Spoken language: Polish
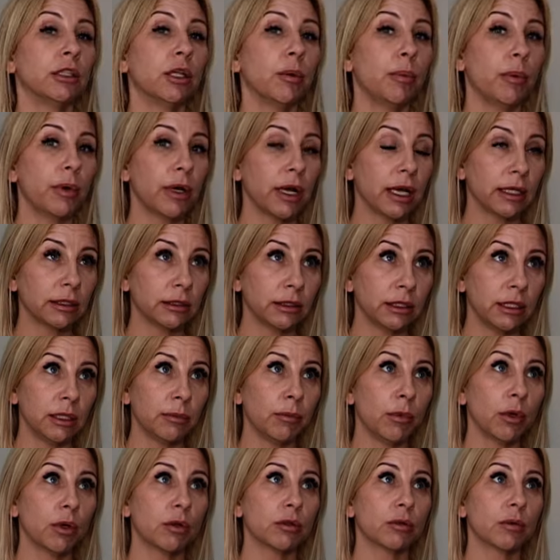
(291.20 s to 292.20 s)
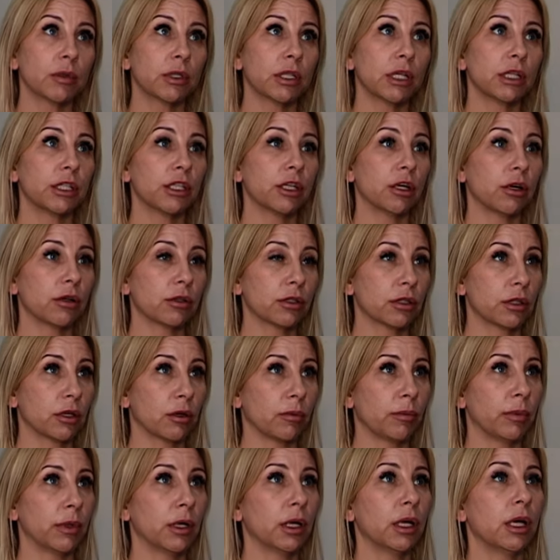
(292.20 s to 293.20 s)
Do poradni mogą zgłaszać się
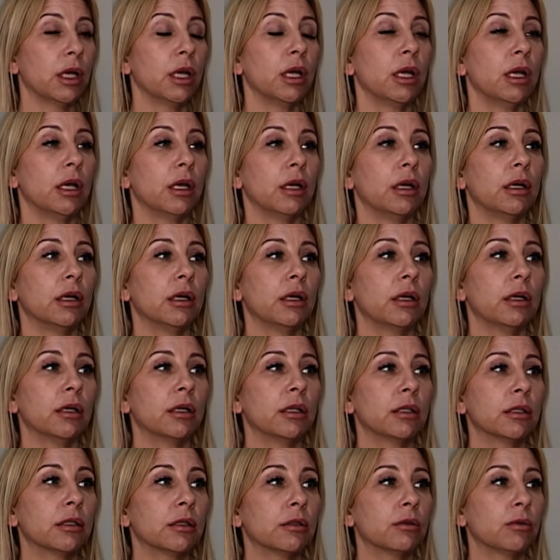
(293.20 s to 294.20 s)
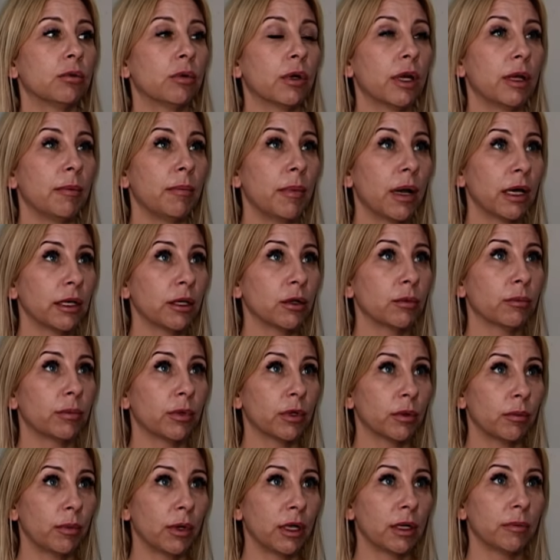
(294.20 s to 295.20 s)
osoby, y, które mają
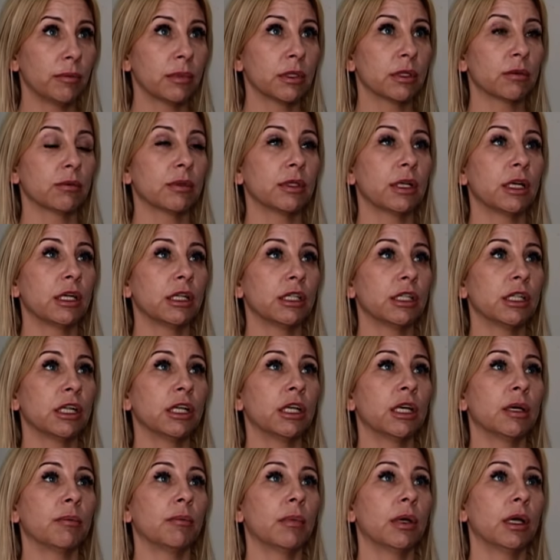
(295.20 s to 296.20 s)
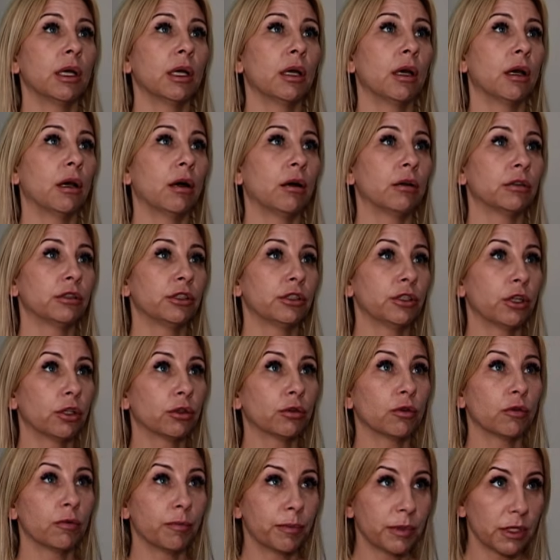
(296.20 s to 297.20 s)
problemy z uzależnieniem od
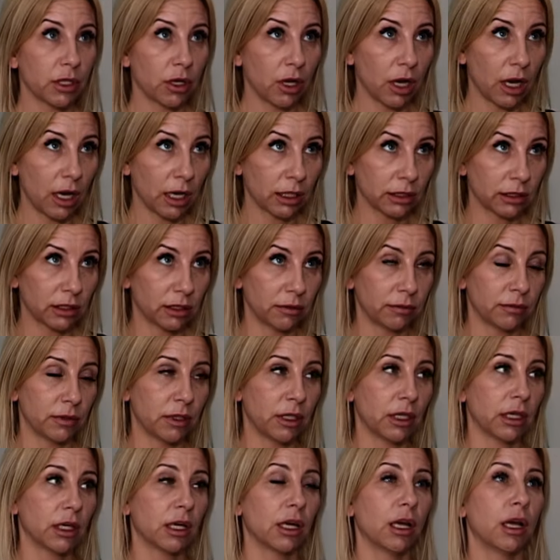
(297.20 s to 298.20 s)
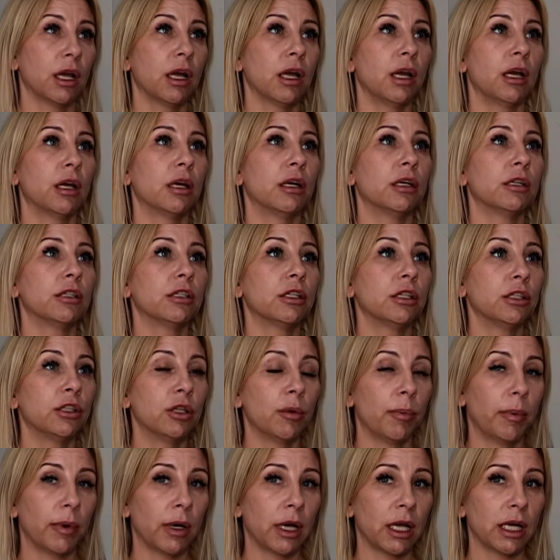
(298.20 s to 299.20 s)
środków psychoaktywnych, y, czyli
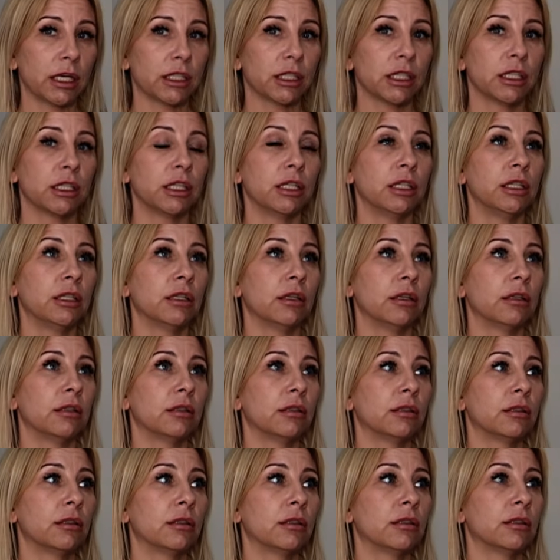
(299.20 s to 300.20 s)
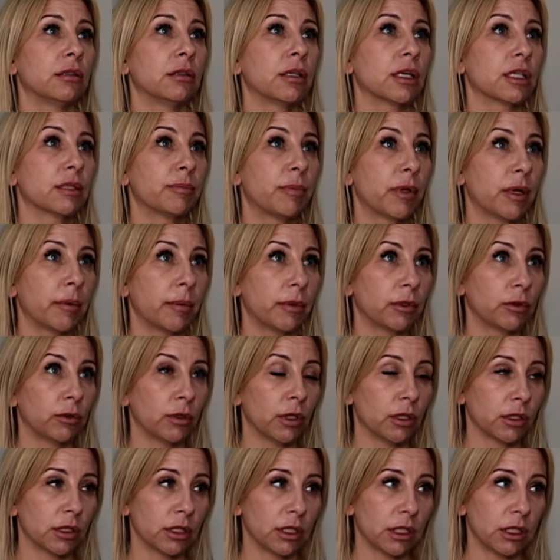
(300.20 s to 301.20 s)
dopalacze, czyli y,
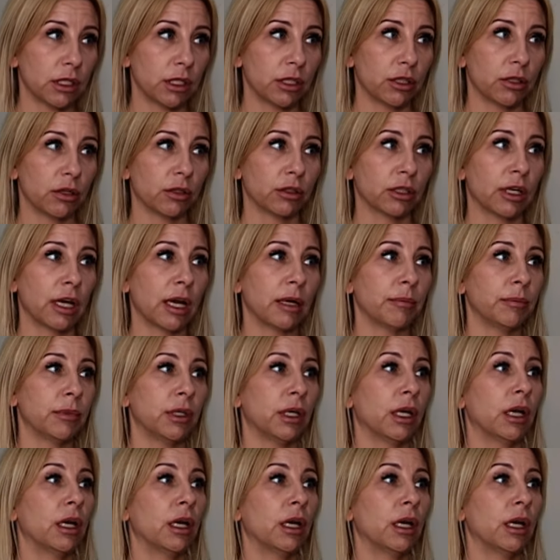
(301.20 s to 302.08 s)
eksperymentujący ze środkami,